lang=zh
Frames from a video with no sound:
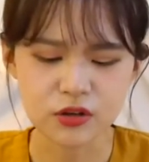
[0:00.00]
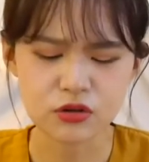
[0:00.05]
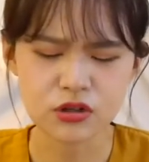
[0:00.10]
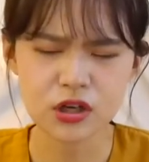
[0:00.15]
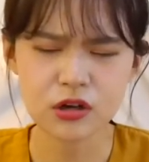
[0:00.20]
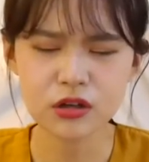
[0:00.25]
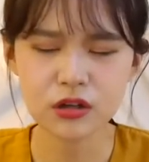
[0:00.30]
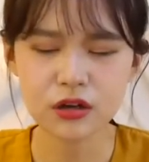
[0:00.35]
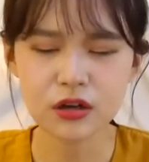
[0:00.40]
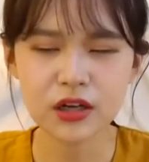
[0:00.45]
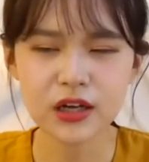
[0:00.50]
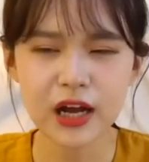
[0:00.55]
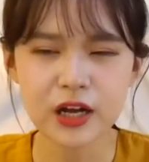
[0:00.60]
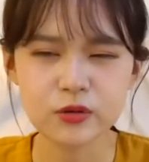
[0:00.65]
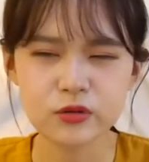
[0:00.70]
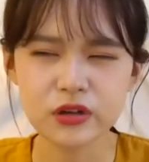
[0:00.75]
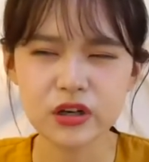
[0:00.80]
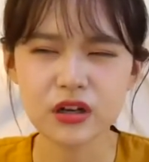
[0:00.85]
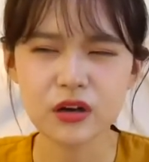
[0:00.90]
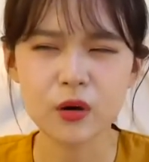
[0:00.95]
就稍微能盖
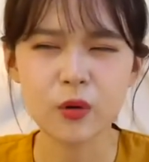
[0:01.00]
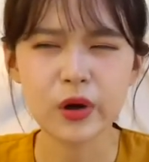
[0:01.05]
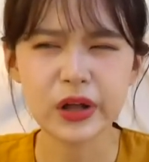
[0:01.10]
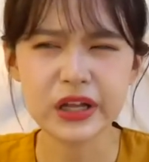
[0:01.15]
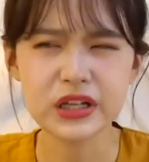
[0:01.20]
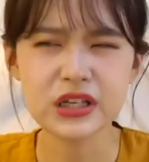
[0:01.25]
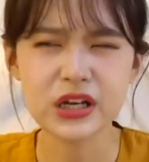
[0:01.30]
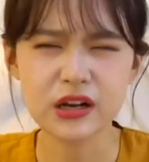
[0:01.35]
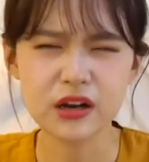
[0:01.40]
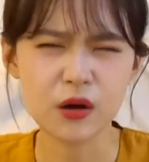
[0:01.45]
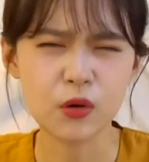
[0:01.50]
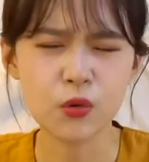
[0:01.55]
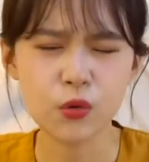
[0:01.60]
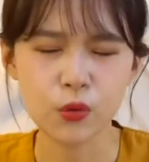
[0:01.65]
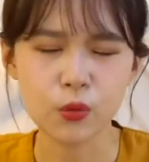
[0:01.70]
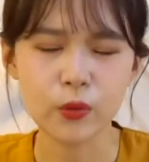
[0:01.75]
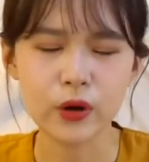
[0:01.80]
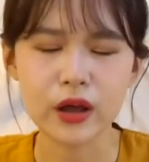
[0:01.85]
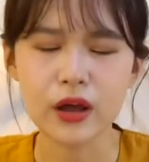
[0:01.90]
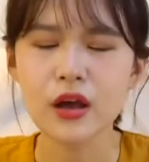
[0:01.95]
住那个花椰菜那个
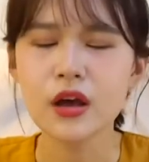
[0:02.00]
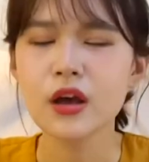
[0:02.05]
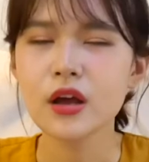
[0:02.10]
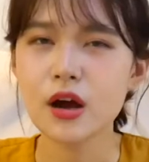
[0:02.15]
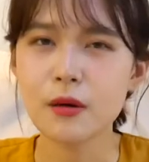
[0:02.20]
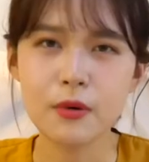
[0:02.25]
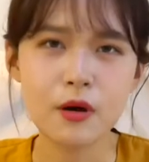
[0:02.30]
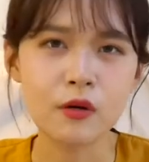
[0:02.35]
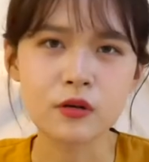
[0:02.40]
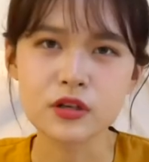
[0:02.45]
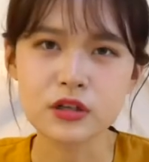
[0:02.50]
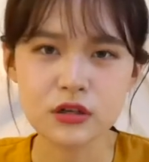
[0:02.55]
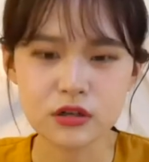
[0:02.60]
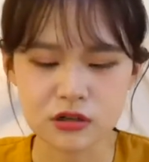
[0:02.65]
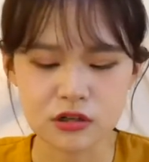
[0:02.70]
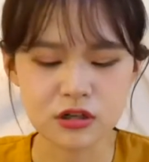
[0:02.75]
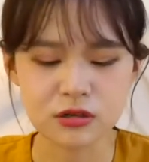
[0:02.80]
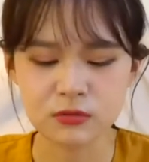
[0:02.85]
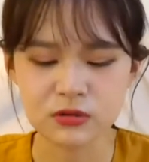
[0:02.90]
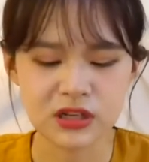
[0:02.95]
苦味，要不然我真的是
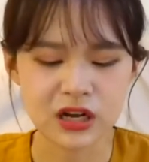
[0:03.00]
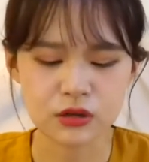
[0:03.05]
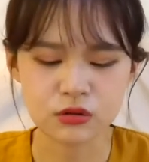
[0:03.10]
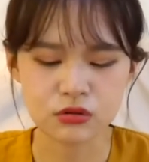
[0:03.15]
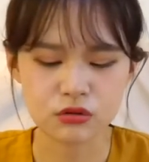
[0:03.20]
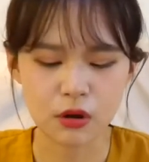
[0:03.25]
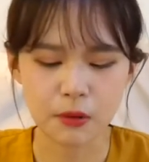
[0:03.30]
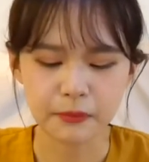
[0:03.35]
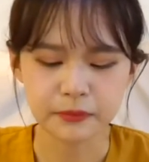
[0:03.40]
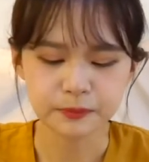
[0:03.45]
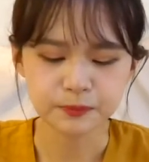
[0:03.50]
吃不下去。